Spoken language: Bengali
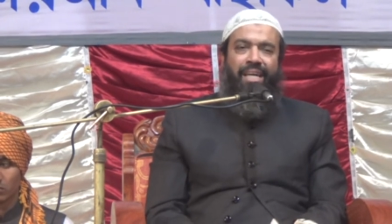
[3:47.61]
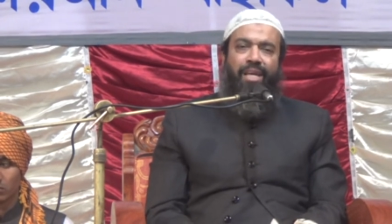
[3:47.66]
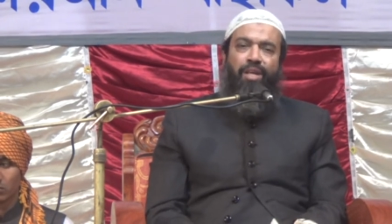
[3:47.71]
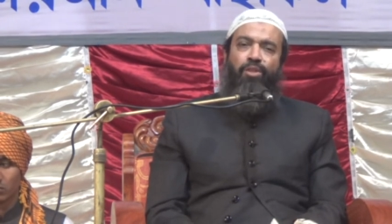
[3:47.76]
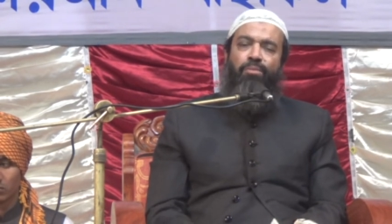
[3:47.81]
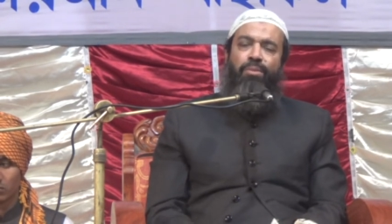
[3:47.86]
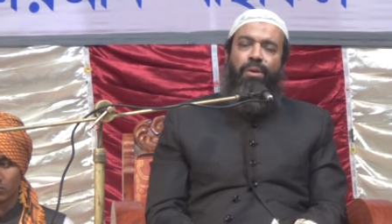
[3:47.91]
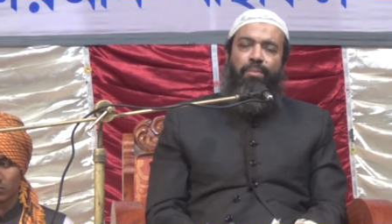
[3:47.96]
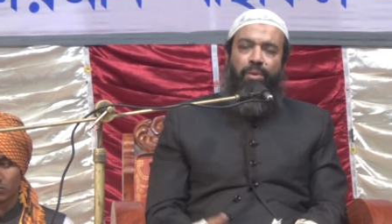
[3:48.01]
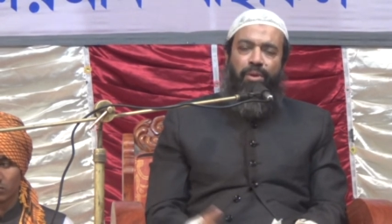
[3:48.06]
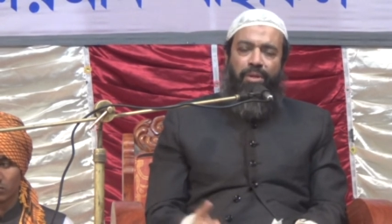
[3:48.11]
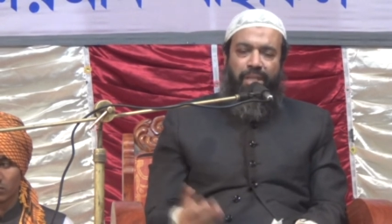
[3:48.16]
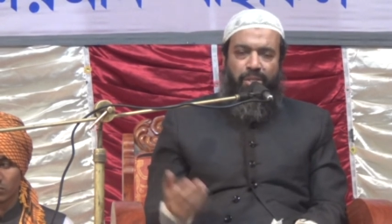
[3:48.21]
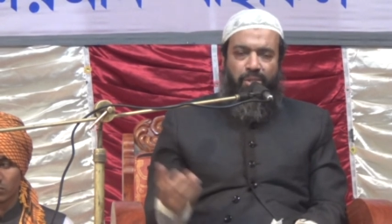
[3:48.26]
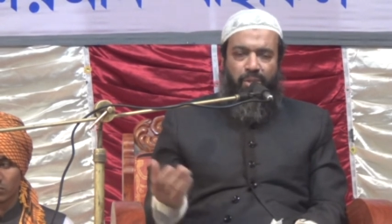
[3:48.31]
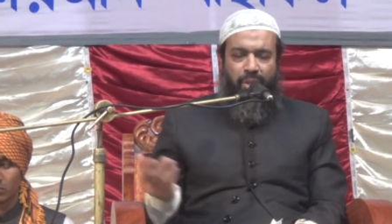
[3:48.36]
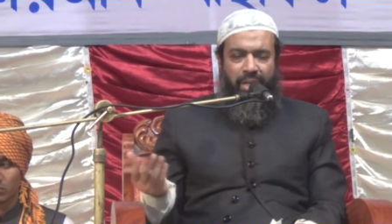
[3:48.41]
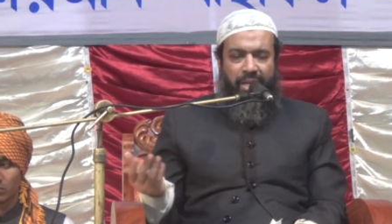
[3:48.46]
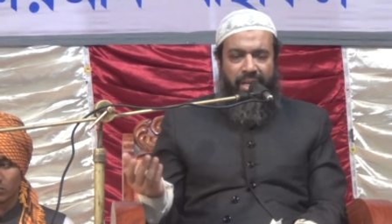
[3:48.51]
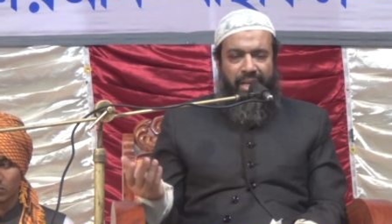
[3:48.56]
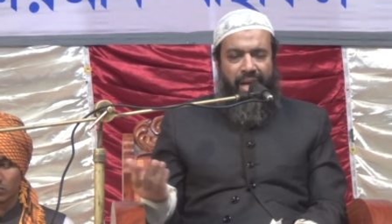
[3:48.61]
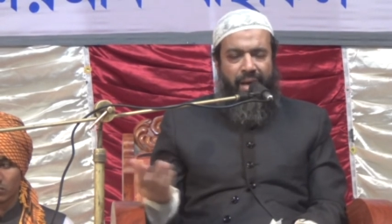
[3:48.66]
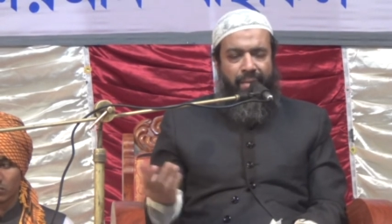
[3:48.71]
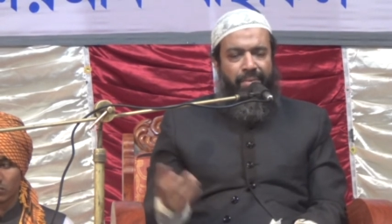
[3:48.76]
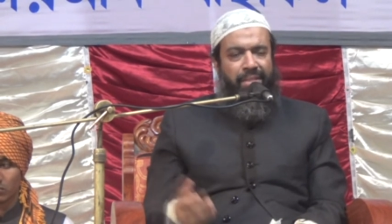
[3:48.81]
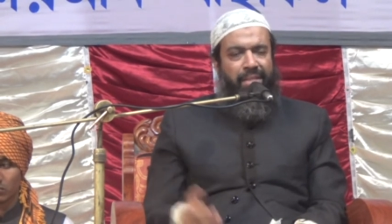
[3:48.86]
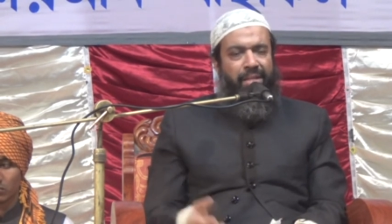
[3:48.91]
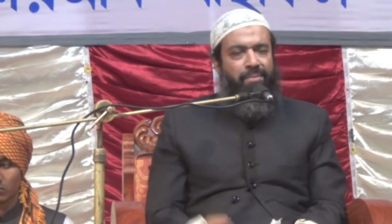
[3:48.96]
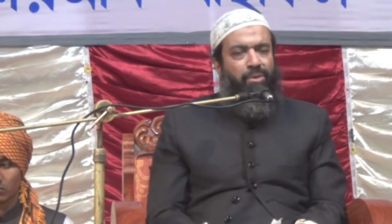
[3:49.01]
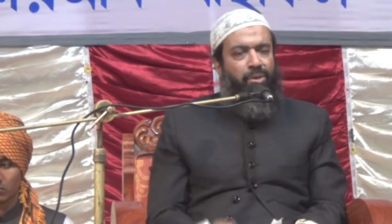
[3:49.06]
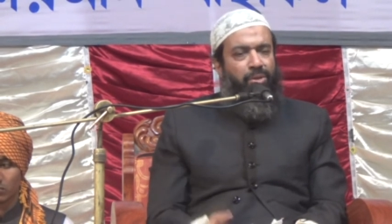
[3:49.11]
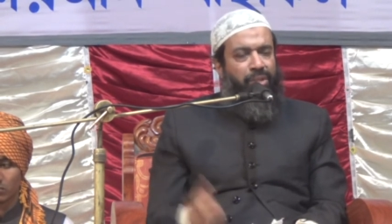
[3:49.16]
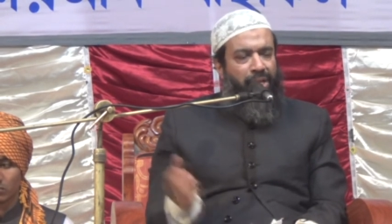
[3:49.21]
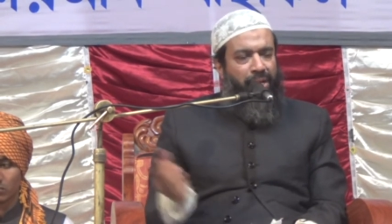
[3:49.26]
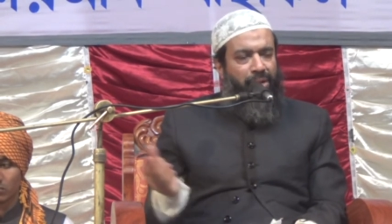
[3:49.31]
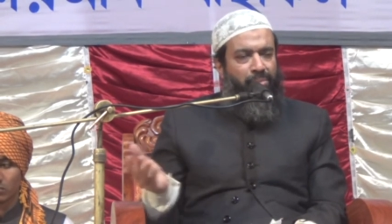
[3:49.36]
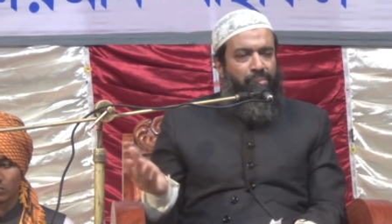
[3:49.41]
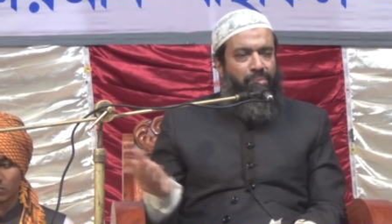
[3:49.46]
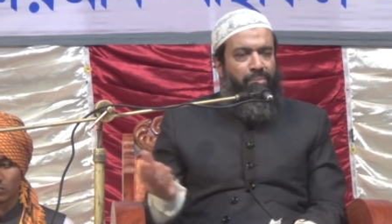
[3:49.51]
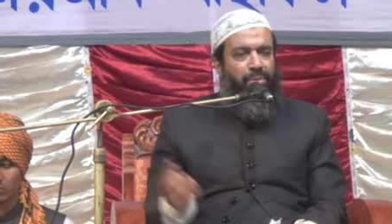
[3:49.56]
কিন্তু বেপর্দা চলেন আমাদের
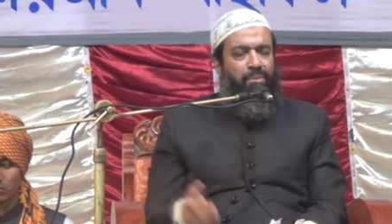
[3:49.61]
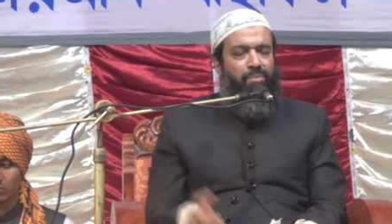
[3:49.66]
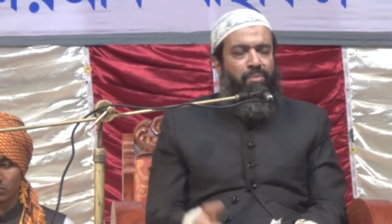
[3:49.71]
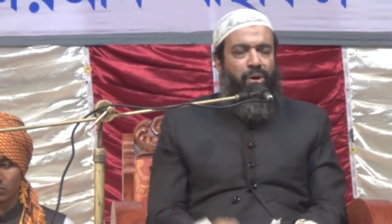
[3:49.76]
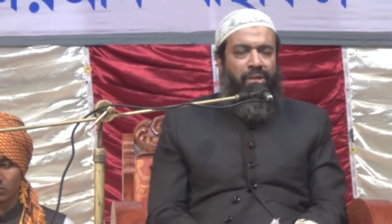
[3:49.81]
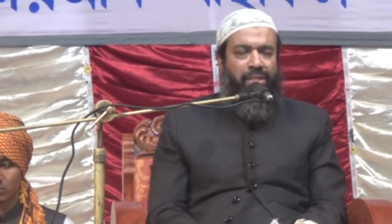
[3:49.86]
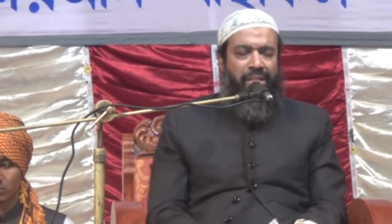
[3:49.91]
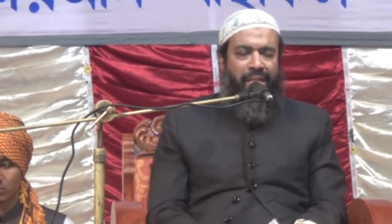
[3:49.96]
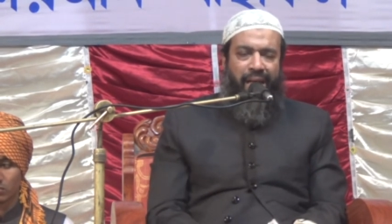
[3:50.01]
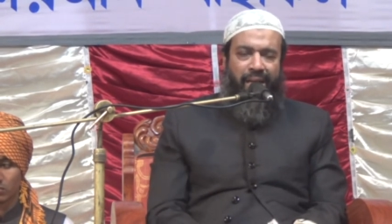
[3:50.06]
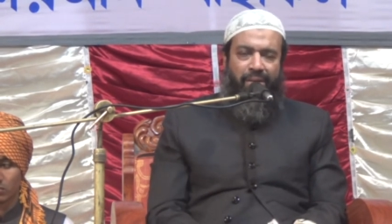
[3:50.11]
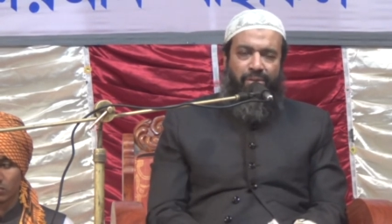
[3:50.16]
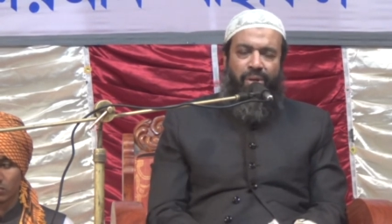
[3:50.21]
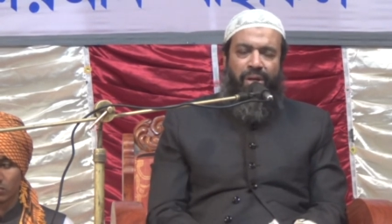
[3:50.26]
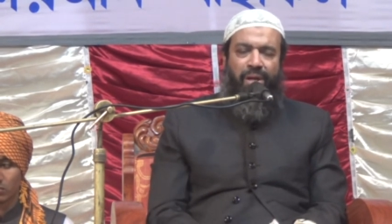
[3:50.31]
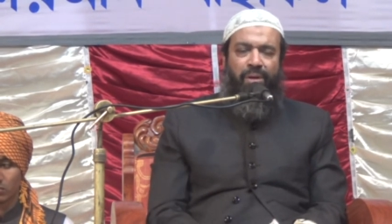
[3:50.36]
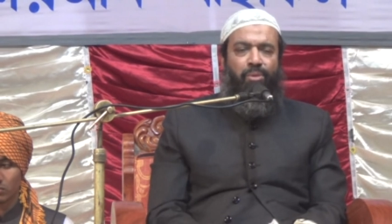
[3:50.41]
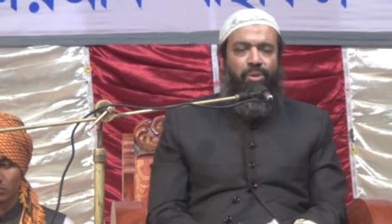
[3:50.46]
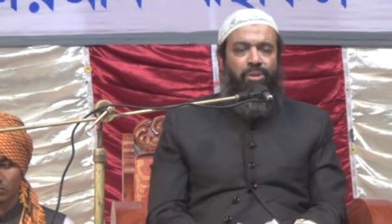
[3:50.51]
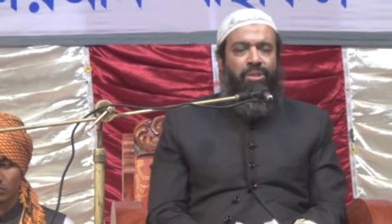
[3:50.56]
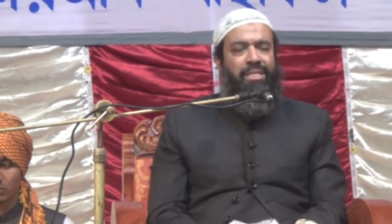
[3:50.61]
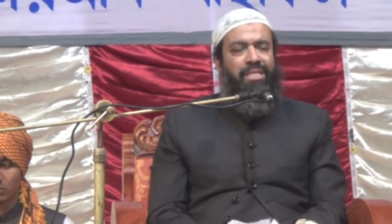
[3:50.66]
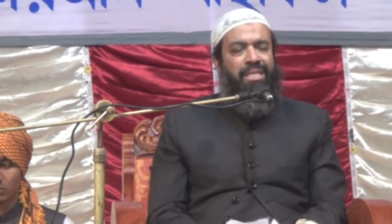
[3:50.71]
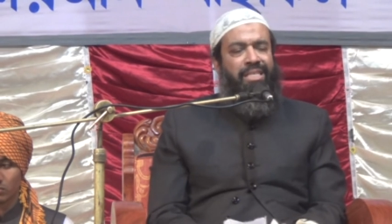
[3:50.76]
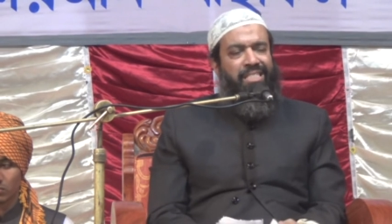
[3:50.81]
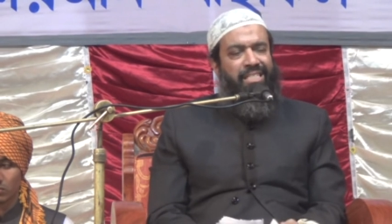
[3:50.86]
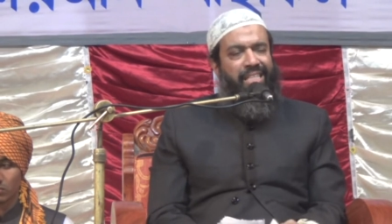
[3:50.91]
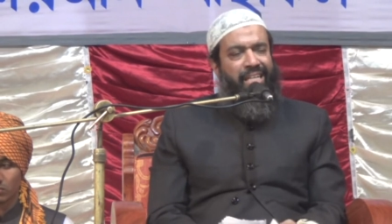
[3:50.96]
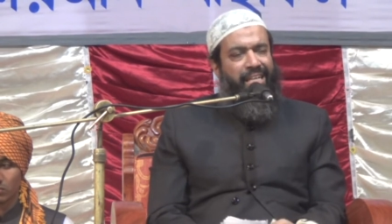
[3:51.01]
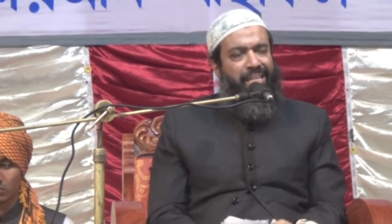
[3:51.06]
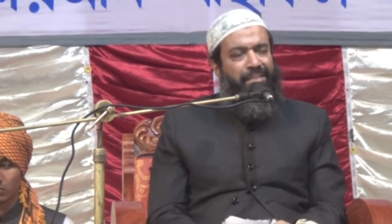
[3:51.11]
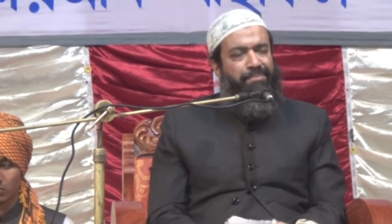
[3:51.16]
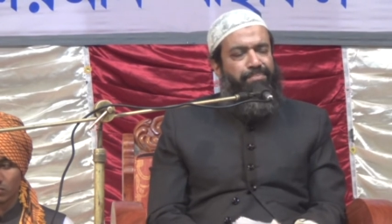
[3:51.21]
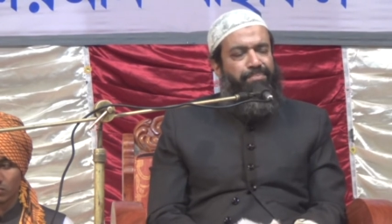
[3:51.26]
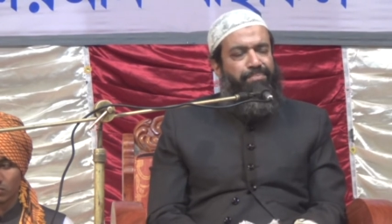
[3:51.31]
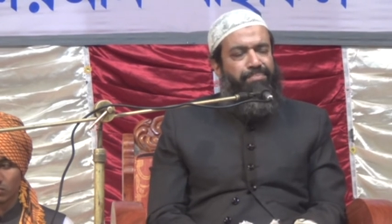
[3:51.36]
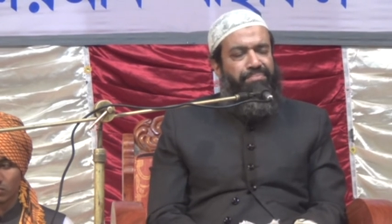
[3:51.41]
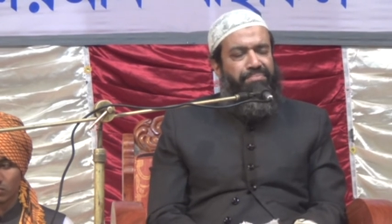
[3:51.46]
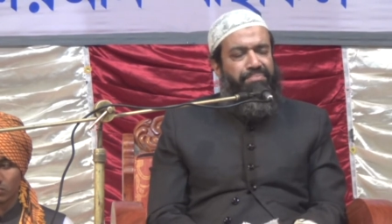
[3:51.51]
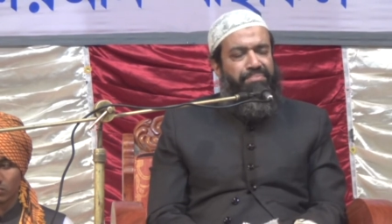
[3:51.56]
মহতারাম বক্তা একটু আগে বলতে যাচ্ছিলেন
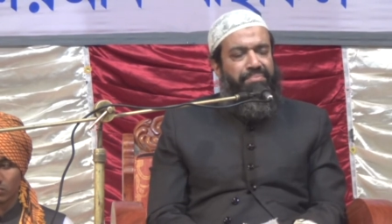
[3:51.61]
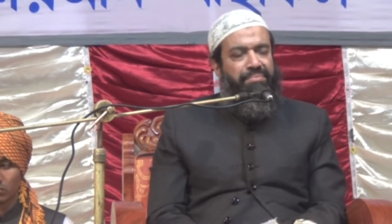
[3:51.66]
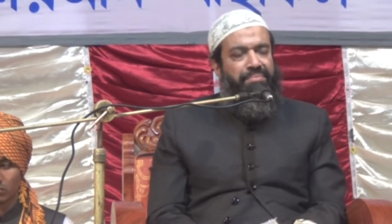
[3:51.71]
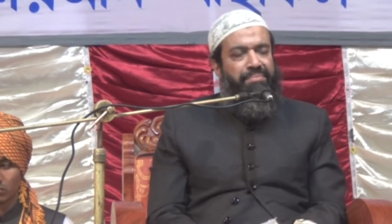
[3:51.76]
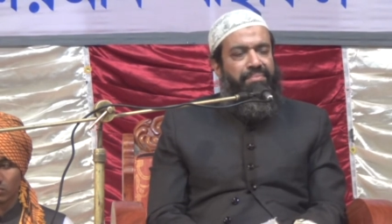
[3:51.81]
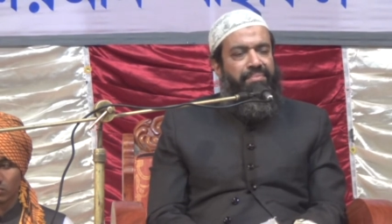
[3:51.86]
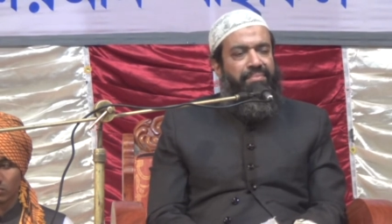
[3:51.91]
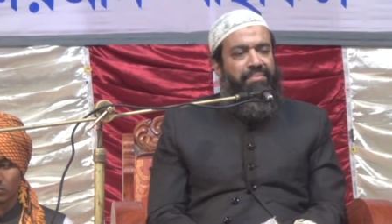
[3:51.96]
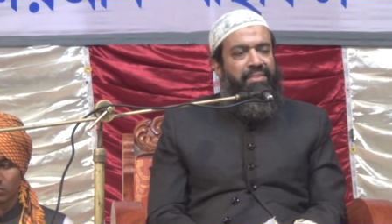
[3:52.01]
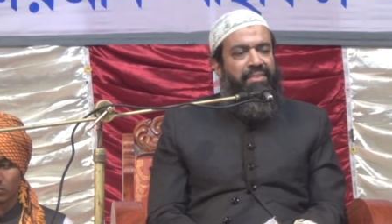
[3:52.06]
ছিলেন ছিলেন